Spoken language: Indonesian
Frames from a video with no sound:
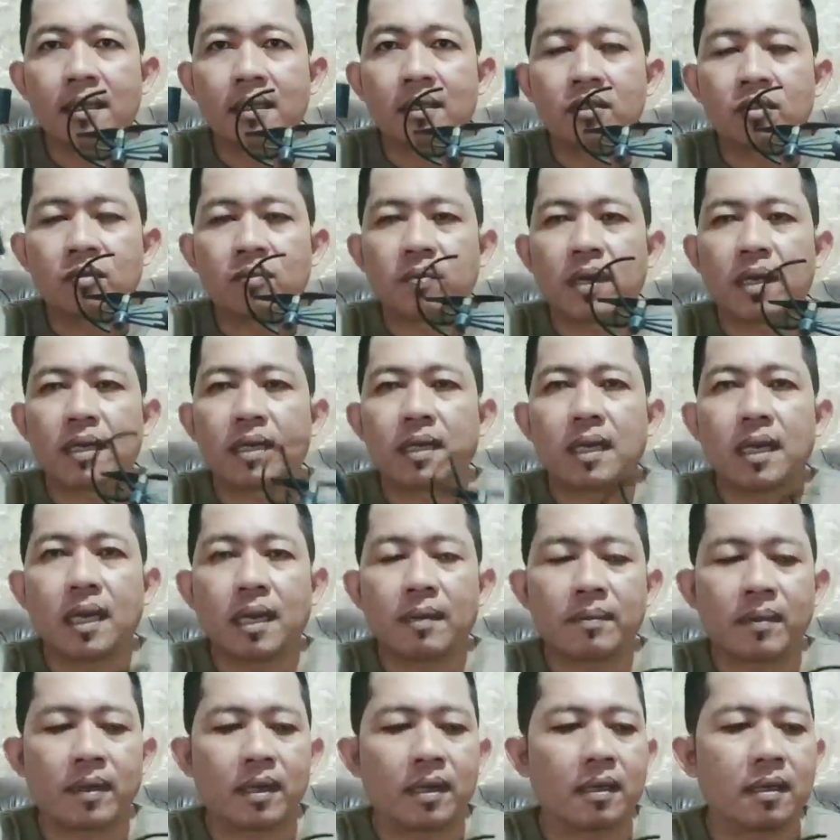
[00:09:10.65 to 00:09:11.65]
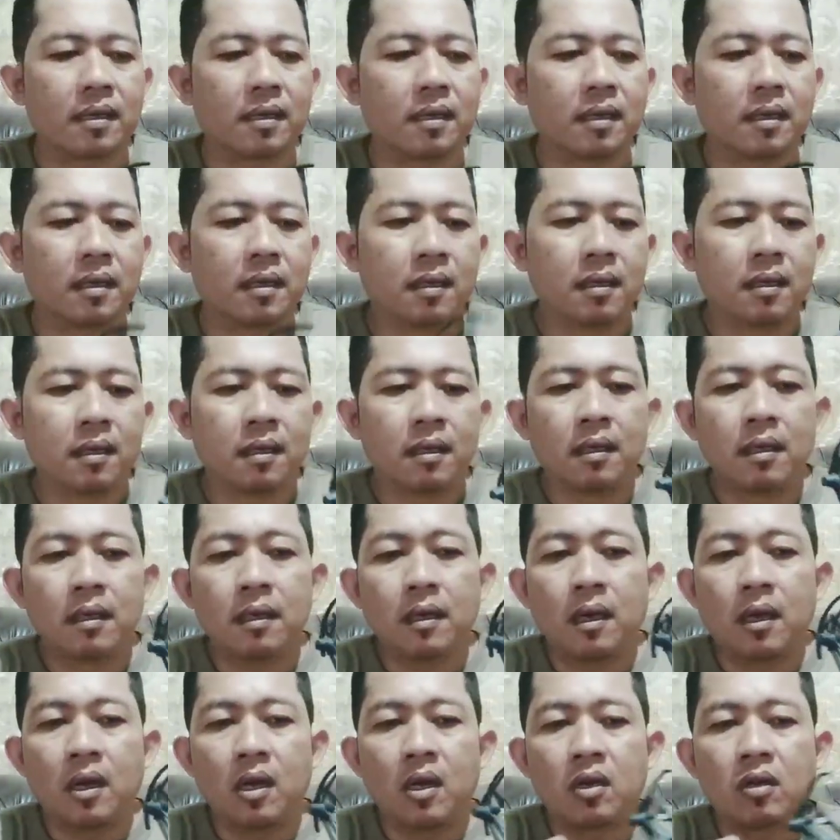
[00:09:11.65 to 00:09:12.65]
supaya apa
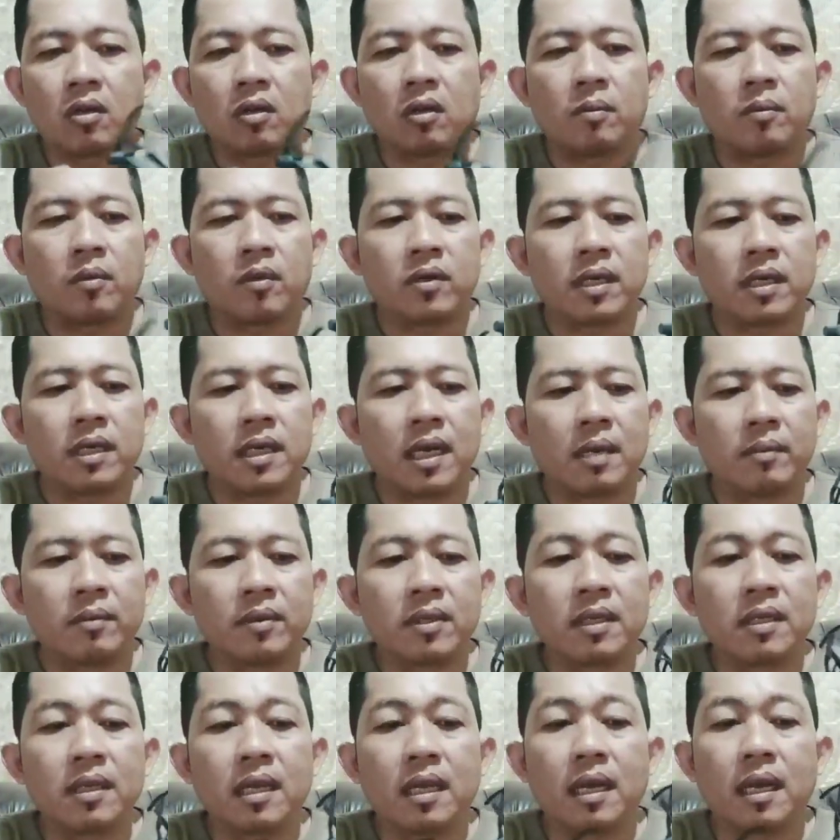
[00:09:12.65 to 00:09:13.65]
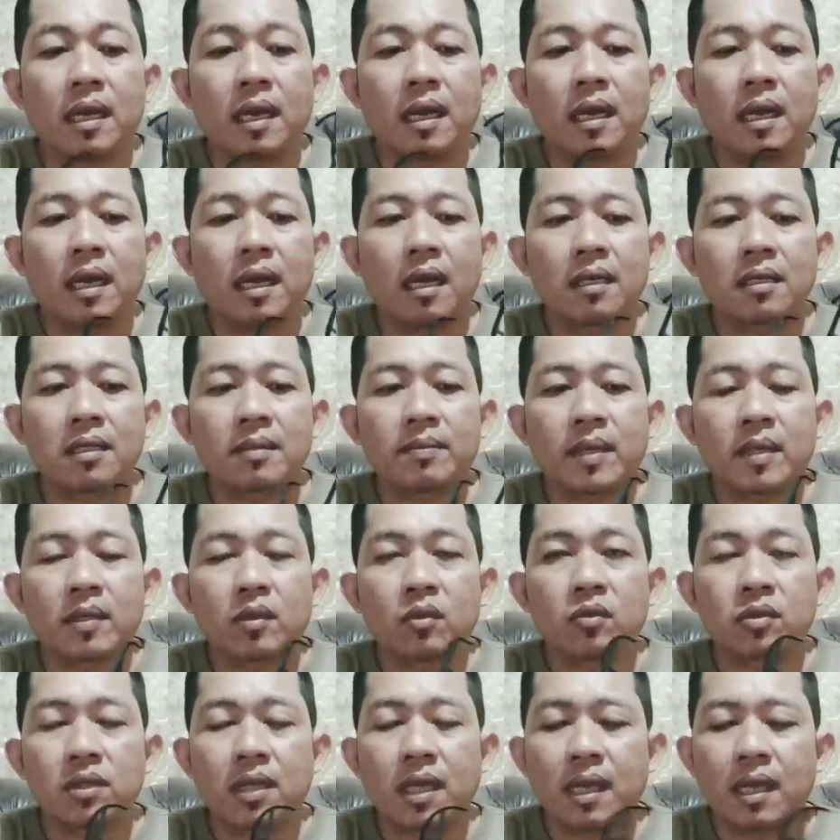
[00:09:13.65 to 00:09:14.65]
komponen dalamnya tidak cepat
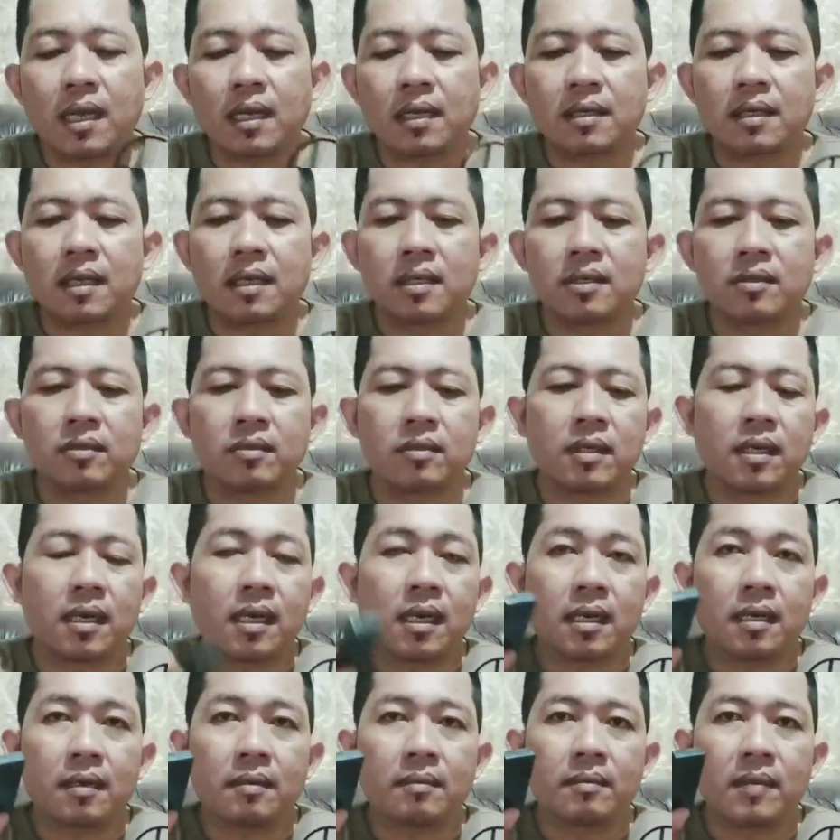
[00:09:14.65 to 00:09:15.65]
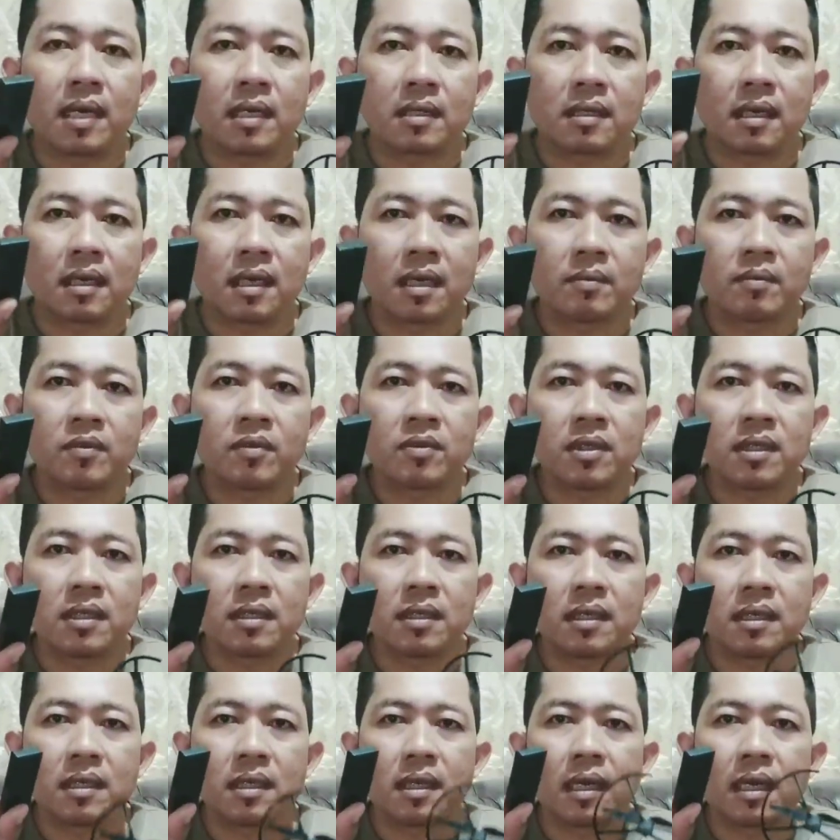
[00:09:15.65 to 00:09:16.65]
rusak dan juga baterainya pun
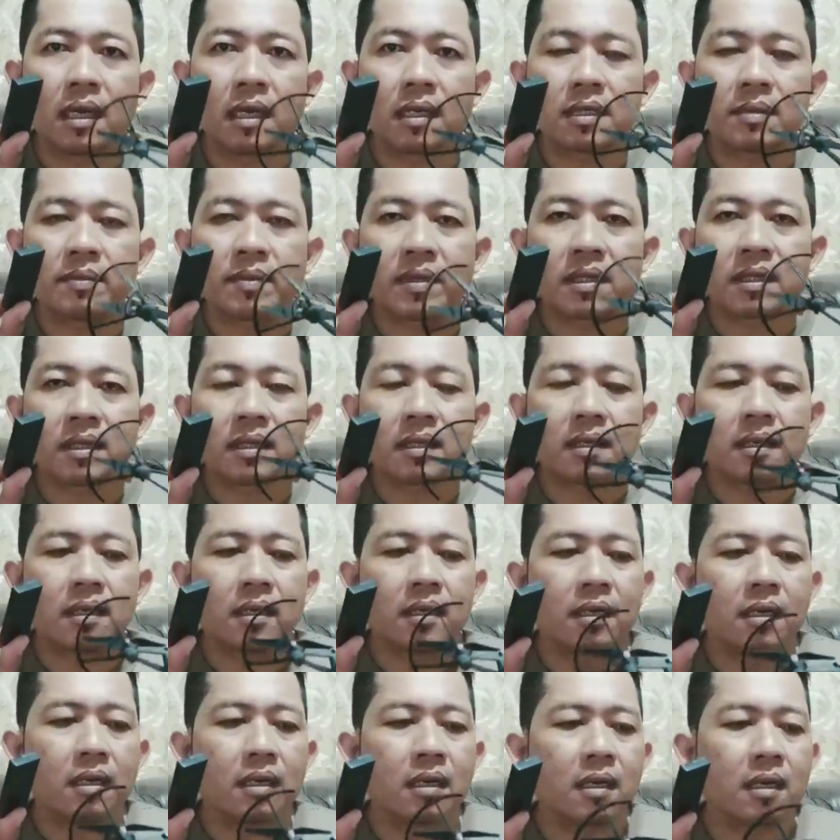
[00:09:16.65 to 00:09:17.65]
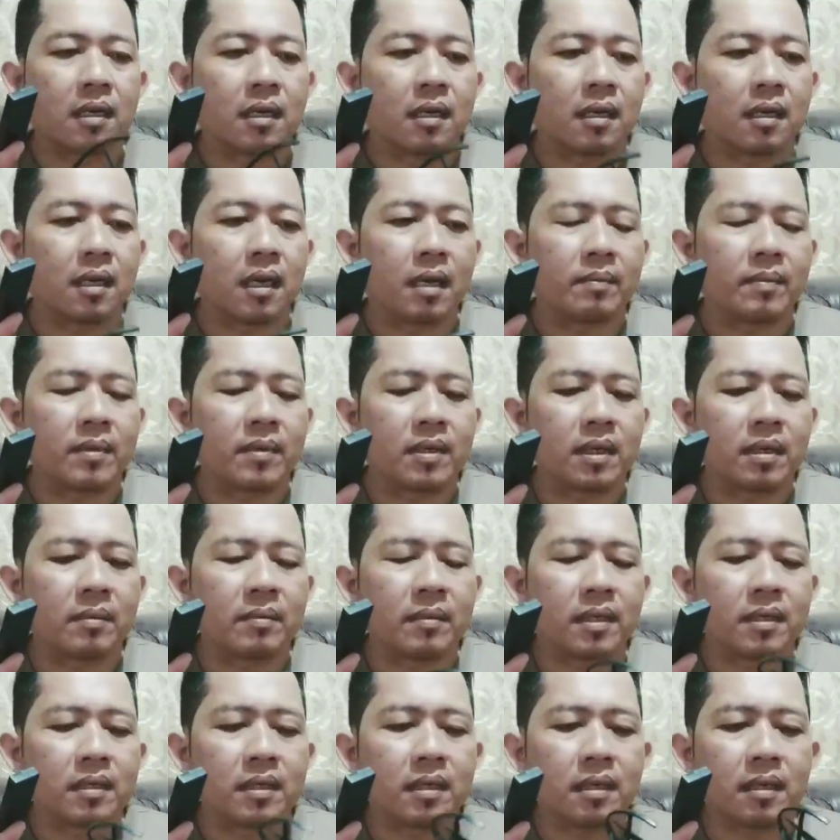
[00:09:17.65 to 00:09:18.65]
tidak cepat uh, apa
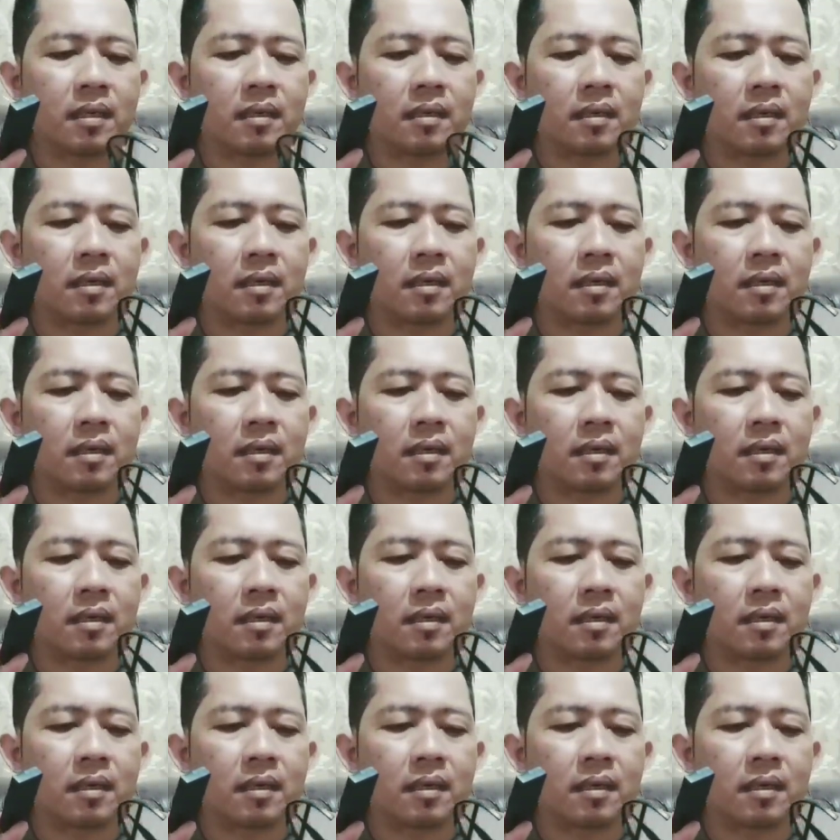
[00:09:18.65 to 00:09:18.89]
namanya